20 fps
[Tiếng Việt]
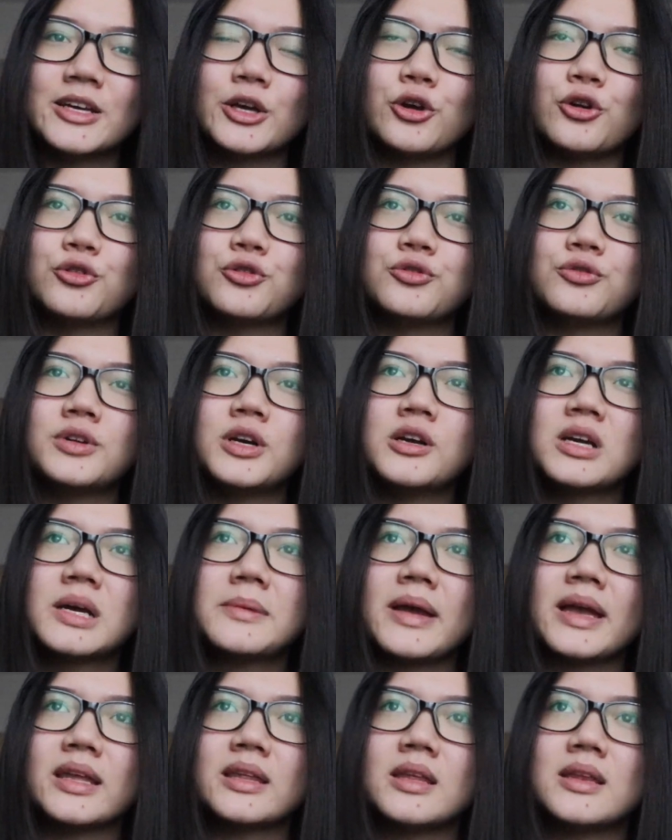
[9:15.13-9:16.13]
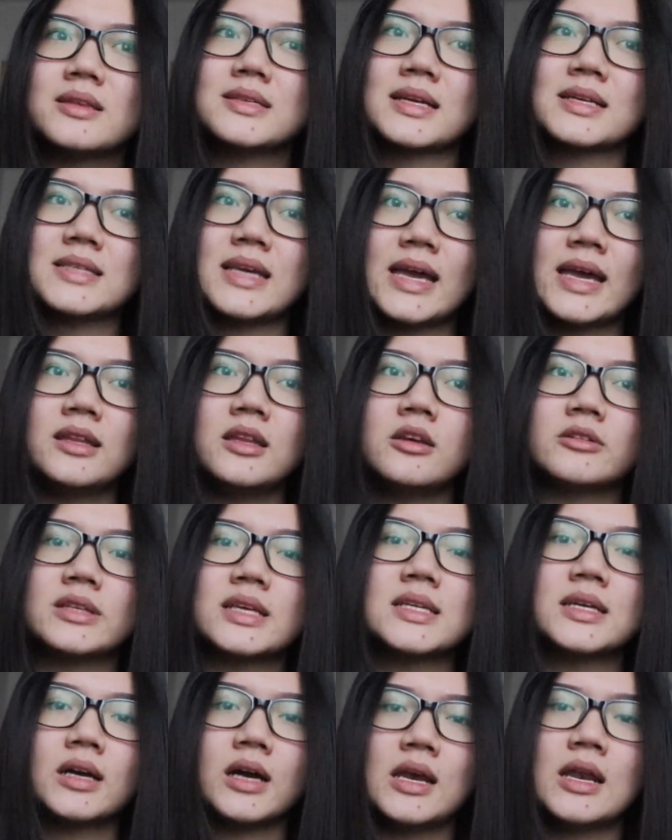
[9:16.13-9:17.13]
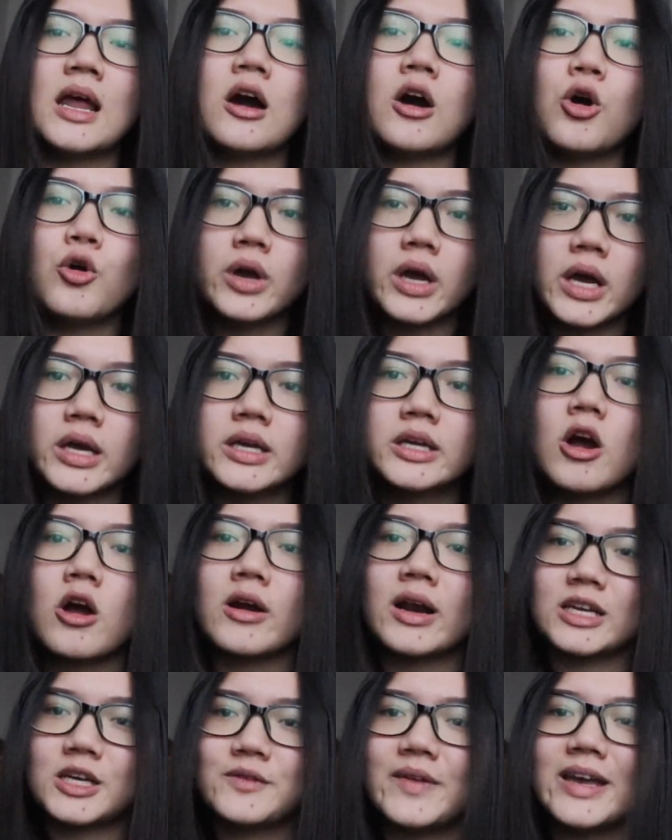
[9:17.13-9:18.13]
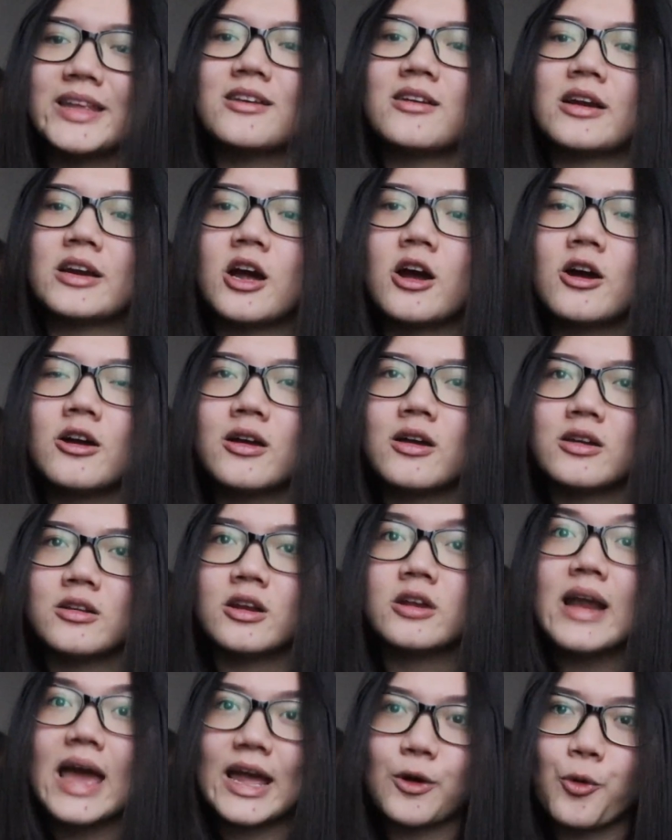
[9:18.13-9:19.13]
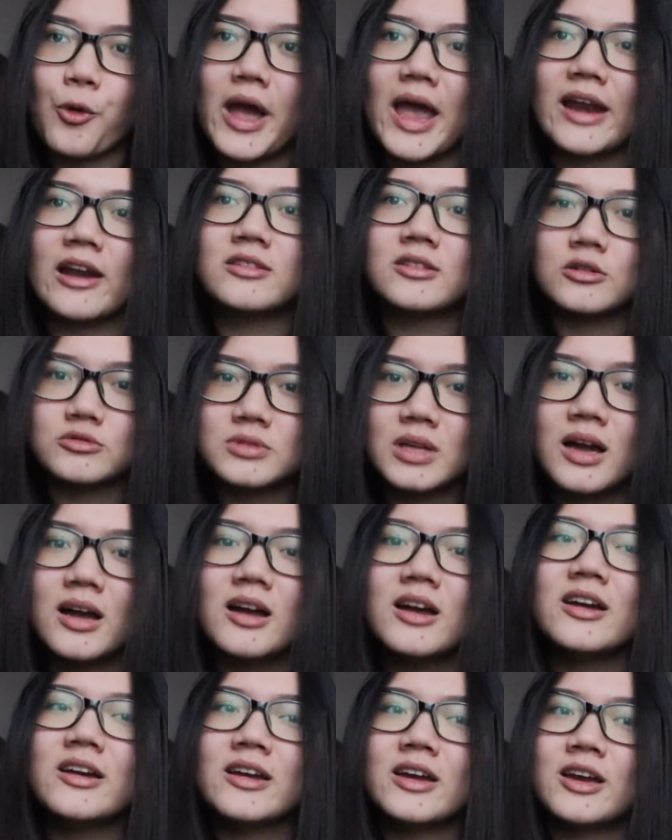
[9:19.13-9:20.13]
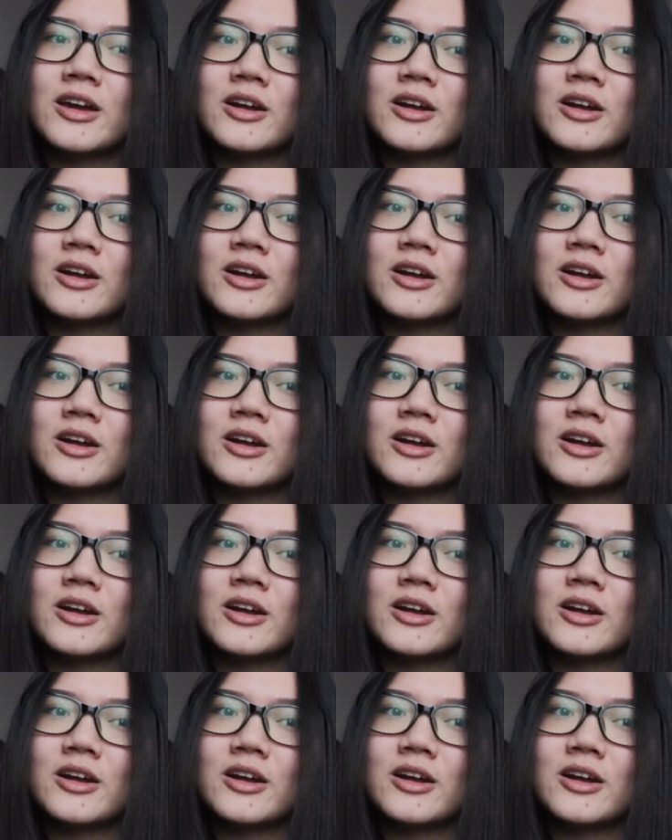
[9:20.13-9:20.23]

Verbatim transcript: kiểu nếu các bạn nhìn sạch sẽ thì người ta sẽ nghĩ là ok con này có vẻ như là nó nó đàng hoàng nó tử tế